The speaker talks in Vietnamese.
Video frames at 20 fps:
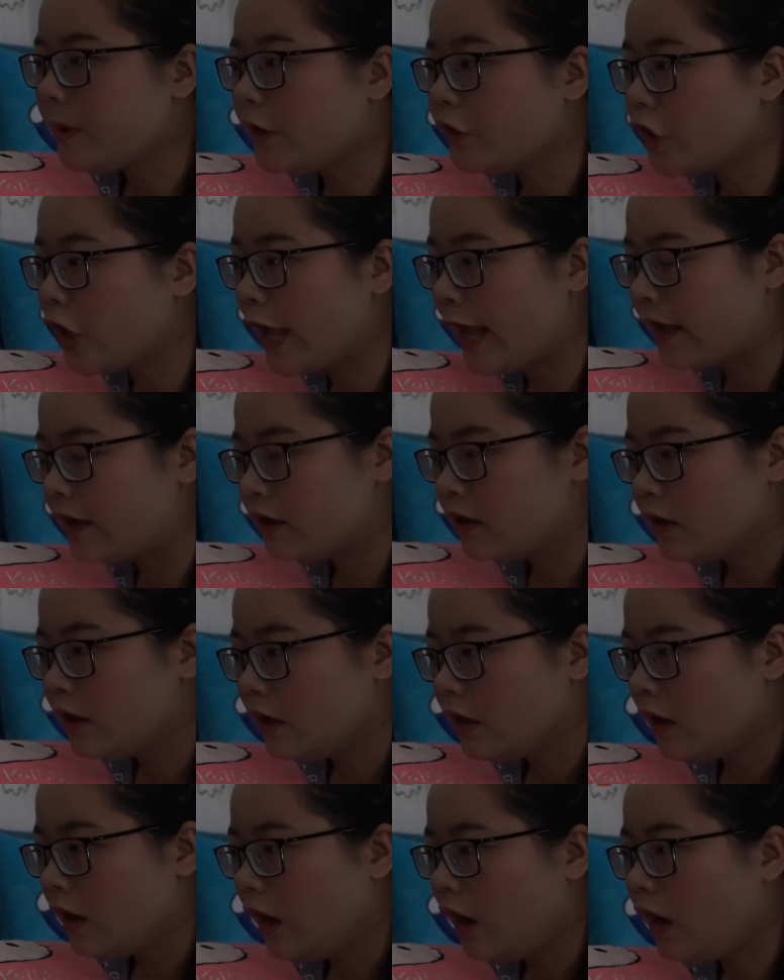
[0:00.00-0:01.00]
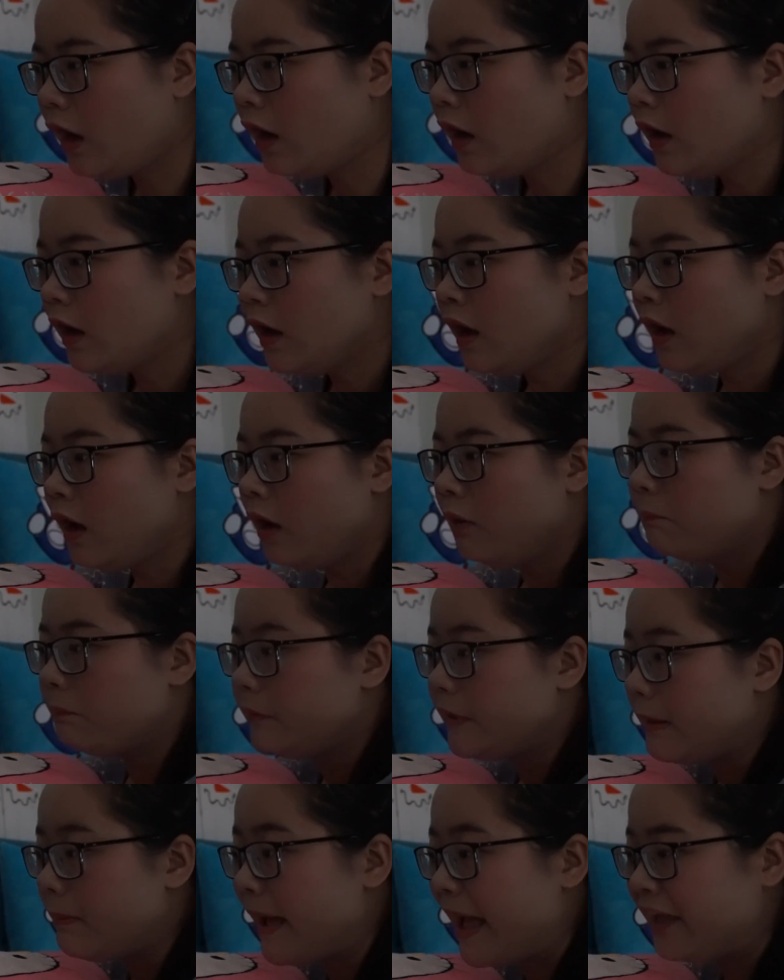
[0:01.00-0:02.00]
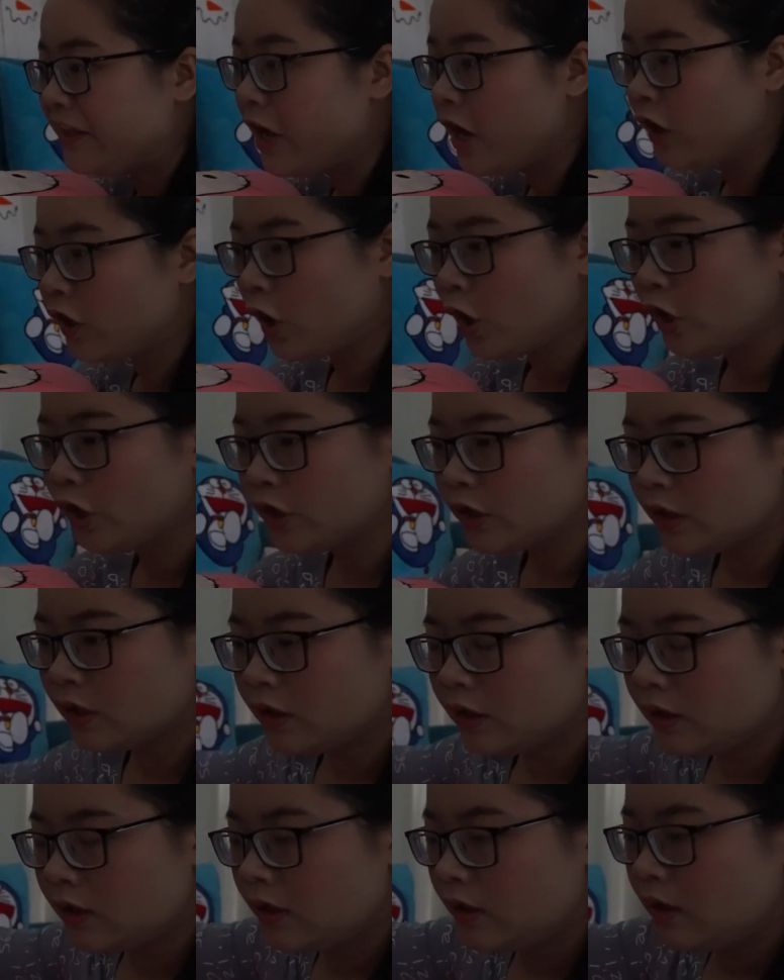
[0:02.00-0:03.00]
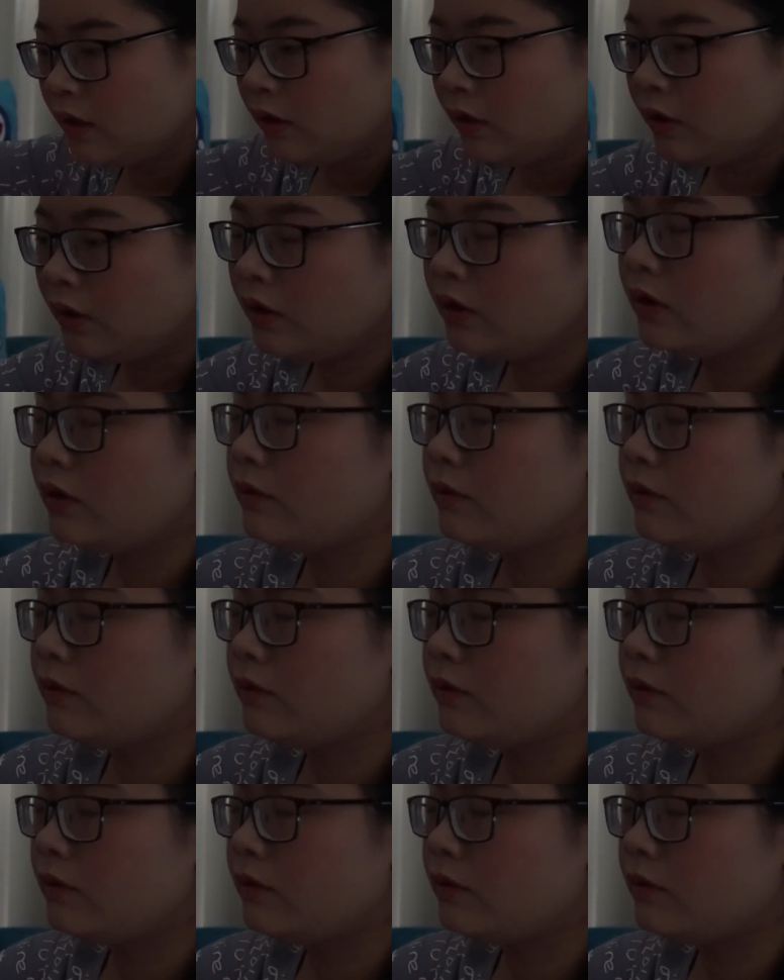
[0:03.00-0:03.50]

mơ thôi à, à đã 3 giờ rồi à,